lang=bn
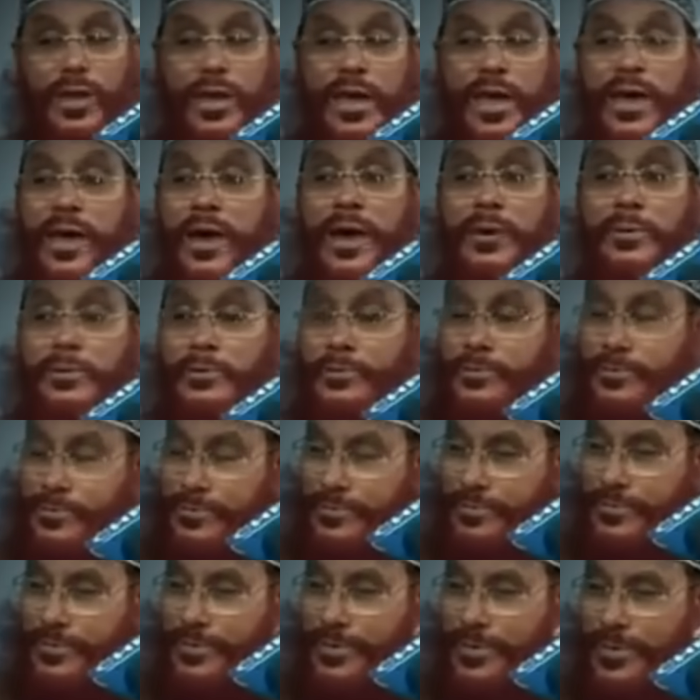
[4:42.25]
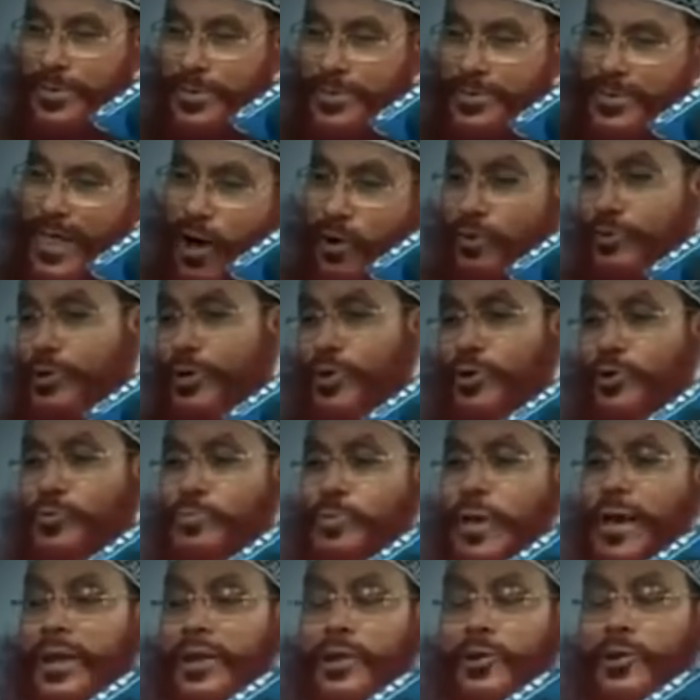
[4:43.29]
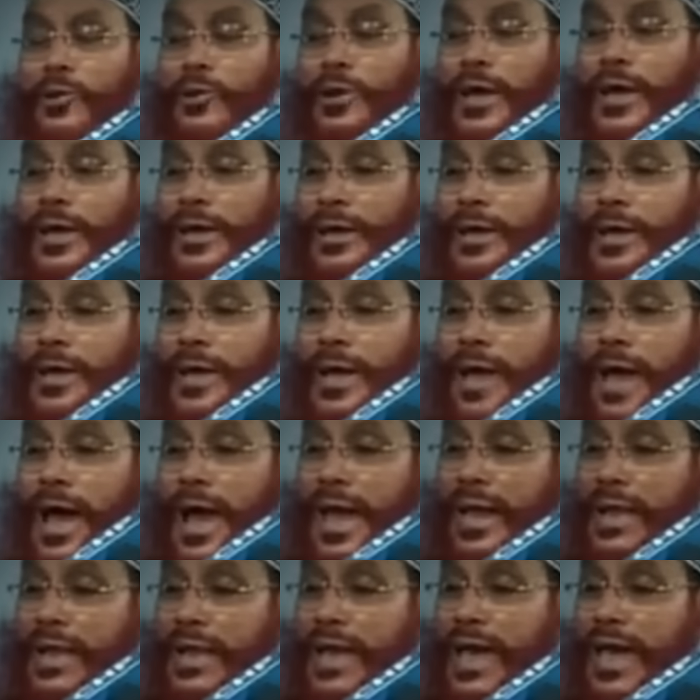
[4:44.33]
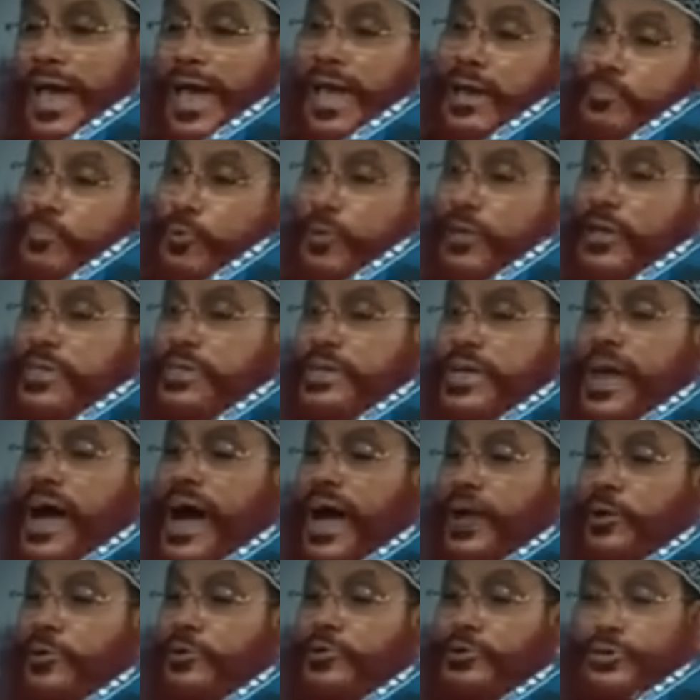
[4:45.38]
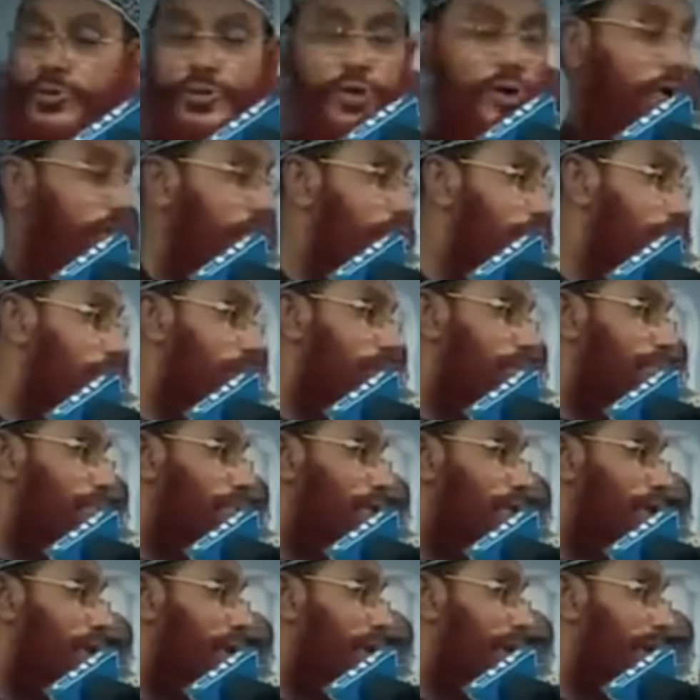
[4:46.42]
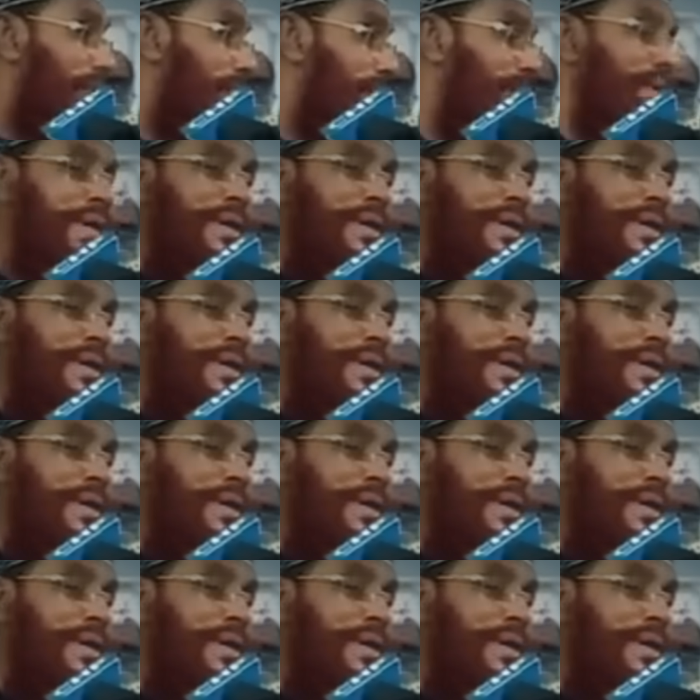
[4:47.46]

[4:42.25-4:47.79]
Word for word: বানাও তাও কেউ পারল না আল্লাহ এই পরীক্ষা আরও সহজ করে বললেন